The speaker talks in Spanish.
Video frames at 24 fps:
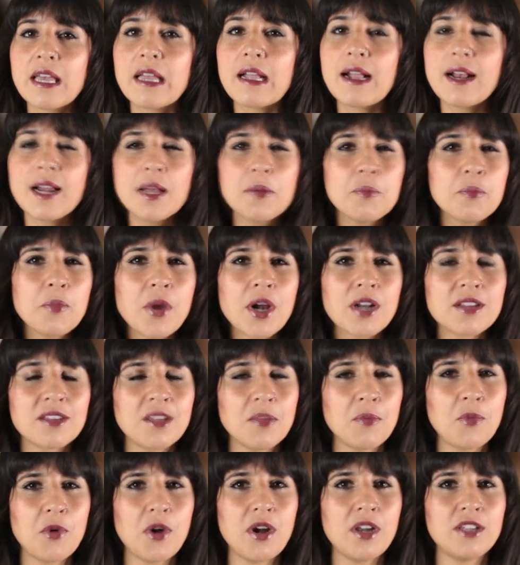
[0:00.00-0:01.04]
en gran
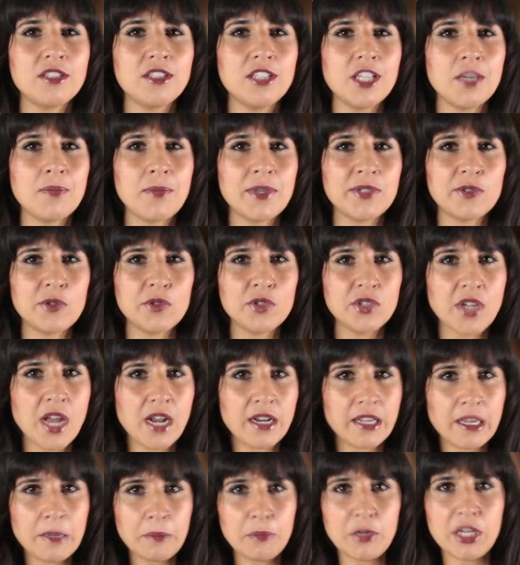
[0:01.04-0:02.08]
parte por el estigma
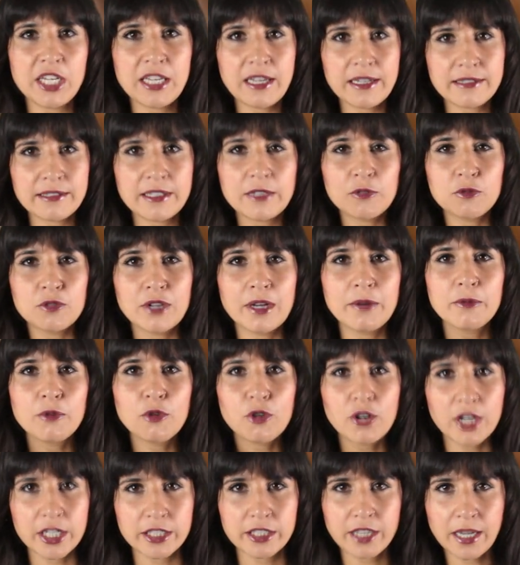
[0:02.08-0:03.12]
social que implica ser una
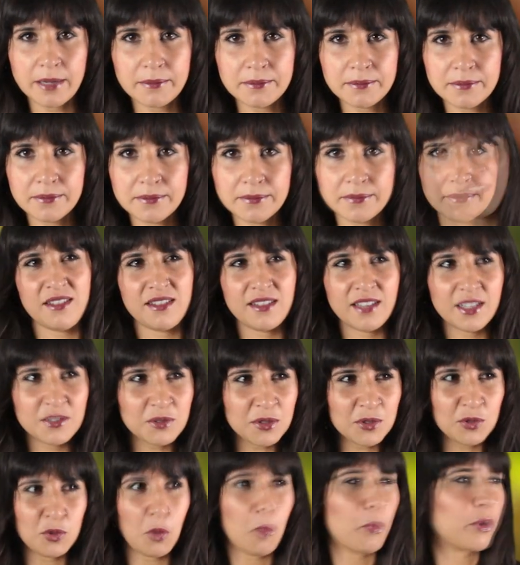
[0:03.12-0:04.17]
borracha.
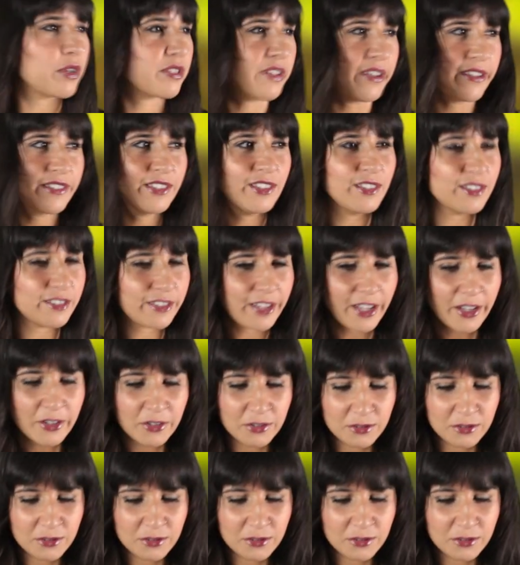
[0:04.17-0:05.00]
Eso es súper sexista.